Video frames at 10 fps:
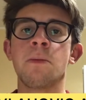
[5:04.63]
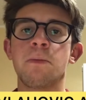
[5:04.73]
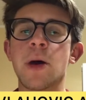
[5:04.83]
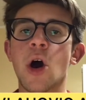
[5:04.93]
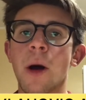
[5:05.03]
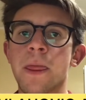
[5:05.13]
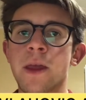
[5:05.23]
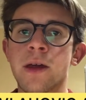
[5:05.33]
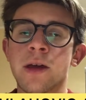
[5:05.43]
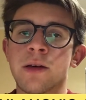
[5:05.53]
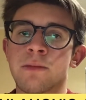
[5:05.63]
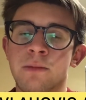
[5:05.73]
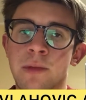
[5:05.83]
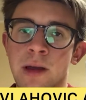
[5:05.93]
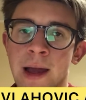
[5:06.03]
però
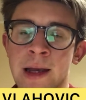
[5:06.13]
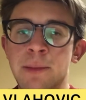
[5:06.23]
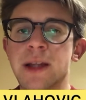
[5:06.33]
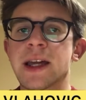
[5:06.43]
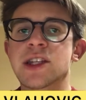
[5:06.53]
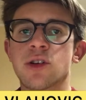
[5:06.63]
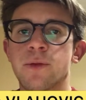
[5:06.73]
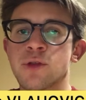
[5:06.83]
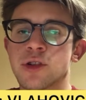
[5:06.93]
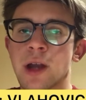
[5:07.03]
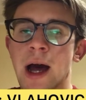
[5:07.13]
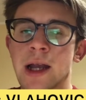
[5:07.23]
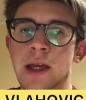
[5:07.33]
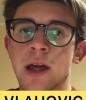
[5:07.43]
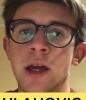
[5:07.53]
l'importante è che siano
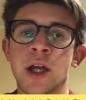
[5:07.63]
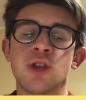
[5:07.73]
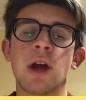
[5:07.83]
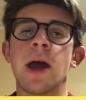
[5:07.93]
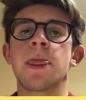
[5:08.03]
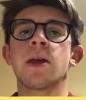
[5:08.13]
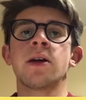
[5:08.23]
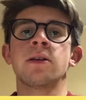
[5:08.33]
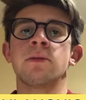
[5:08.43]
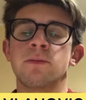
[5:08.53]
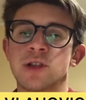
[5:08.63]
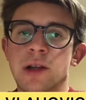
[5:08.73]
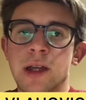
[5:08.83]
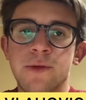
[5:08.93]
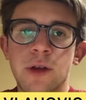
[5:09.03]
funzionali, cioè
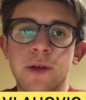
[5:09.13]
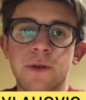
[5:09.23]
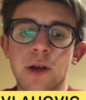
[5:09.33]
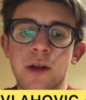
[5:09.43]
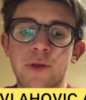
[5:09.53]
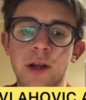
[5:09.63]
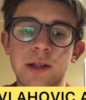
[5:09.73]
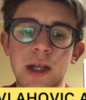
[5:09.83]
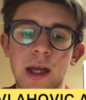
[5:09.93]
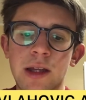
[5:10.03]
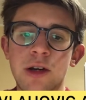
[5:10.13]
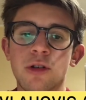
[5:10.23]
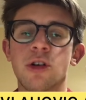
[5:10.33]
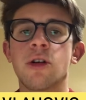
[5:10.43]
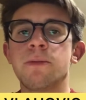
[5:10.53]
i, i, i fiorentini che
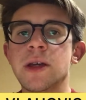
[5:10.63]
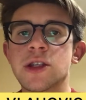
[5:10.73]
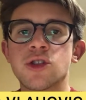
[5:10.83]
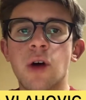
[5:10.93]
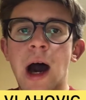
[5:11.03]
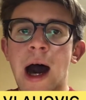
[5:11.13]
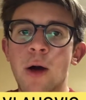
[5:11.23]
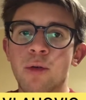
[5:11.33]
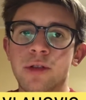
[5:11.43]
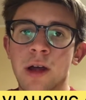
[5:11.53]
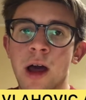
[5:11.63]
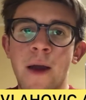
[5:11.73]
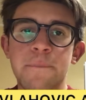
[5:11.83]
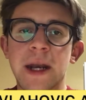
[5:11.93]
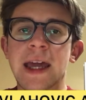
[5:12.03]
dicono commisso out
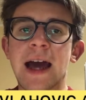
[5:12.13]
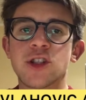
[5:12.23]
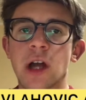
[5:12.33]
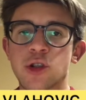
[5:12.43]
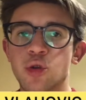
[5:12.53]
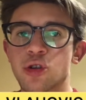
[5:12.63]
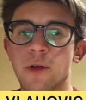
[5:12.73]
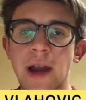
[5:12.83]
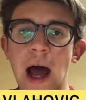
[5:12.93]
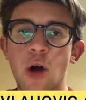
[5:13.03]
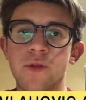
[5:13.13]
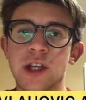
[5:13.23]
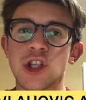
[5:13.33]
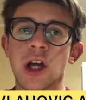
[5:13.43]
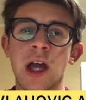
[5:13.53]
perché ha asciuto
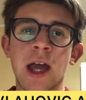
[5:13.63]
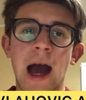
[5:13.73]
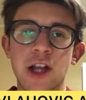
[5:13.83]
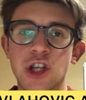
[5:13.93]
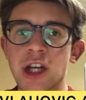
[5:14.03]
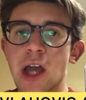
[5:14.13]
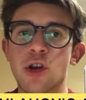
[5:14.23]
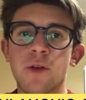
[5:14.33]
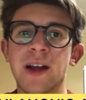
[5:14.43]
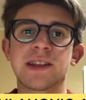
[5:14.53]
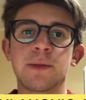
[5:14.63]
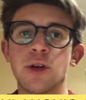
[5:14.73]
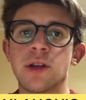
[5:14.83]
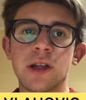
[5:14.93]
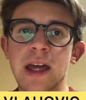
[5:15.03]
Vlaovic a gennaio 90
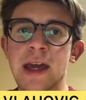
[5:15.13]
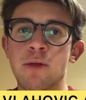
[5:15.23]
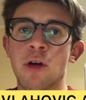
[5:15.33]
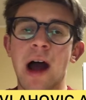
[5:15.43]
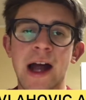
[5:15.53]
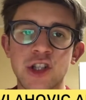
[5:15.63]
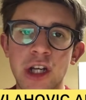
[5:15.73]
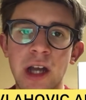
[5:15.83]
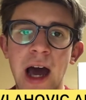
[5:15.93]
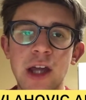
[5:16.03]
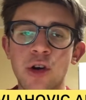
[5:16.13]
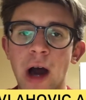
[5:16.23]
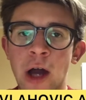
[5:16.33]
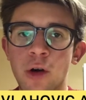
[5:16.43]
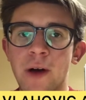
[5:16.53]
milioni di euro, a gennaio
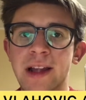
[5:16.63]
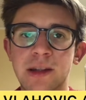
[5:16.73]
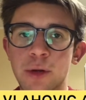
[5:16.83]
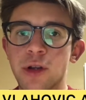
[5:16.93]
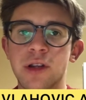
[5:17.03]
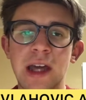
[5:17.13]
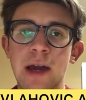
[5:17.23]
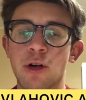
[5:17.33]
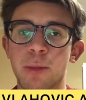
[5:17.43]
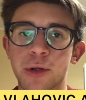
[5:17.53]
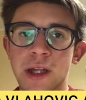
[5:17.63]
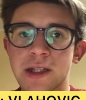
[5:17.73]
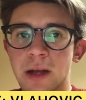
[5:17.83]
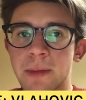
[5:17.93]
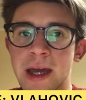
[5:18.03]
a 90 milioni di euro
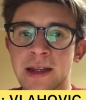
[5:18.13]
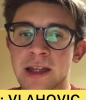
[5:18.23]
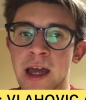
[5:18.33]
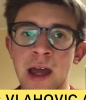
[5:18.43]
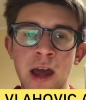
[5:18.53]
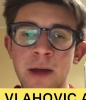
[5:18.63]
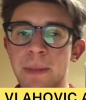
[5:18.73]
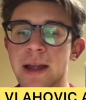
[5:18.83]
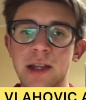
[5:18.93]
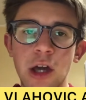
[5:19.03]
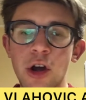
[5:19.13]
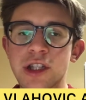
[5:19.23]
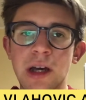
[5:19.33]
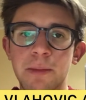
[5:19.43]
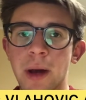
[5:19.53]
potenzialmente, ma di che cosa
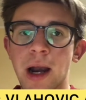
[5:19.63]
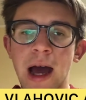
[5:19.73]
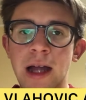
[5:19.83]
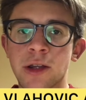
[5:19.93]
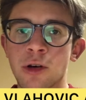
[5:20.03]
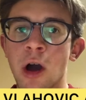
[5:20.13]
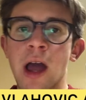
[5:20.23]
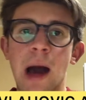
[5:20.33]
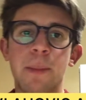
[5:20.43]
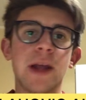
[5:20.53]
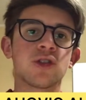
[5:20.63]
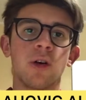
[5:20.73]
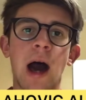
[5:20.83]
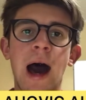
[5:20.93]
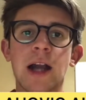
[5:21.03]
stiamo parlando? Ha
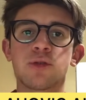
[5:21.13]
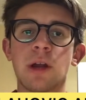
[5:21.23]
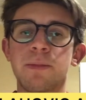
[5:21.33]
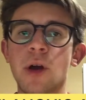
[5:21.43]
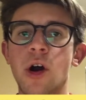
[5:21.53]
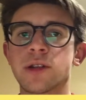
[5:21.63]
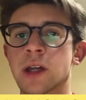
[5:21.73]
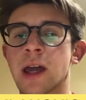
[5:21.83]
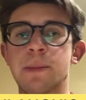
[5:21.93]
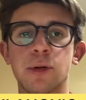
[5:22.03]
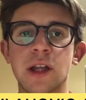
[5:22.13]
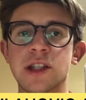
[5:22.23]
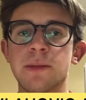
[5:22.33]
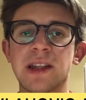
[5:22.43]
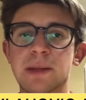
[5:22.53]
preso Arthur e Piontek che
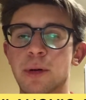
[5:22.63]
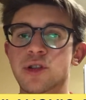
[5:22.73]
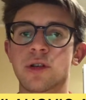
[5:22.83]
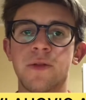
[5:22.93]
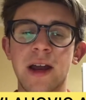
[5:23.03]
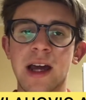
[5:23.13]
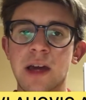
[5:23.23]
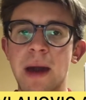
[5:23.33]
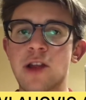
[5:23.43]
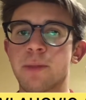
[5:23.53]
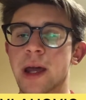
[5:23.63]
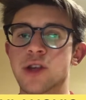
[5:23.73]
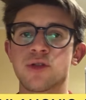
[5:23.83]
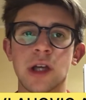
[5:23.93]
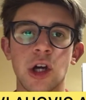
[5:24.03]
potenzialmente possono fare anche meglio perché
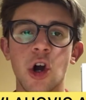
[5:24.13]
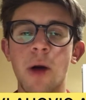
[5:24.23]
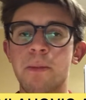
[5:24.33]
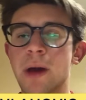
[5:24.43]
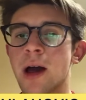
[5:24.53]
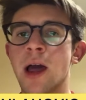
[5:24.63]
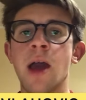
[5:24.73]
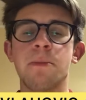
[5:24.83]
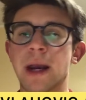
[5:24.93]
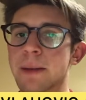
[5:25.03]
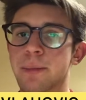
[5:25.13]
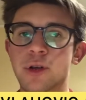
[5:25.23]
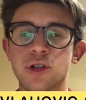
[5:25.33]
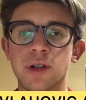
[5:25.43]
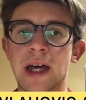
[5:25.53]
sono in coppia, perché
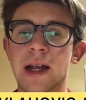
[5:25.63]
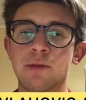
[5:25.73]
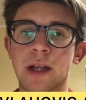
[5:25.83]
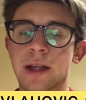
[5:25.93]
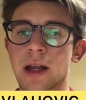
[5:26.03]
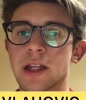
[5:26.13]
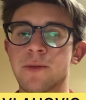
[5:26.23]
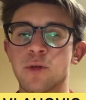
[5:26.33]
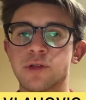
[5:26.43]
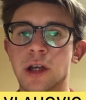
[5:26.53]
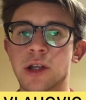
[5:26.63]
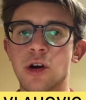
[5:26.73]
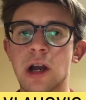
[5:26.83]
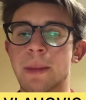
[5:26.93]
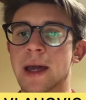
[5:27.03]
possono dare un'alternativa
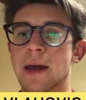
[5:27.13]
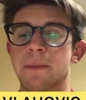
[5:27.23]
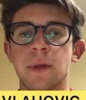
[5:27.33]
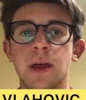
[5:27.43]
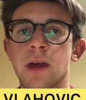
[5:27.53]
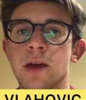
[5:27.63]
ulteriore, perché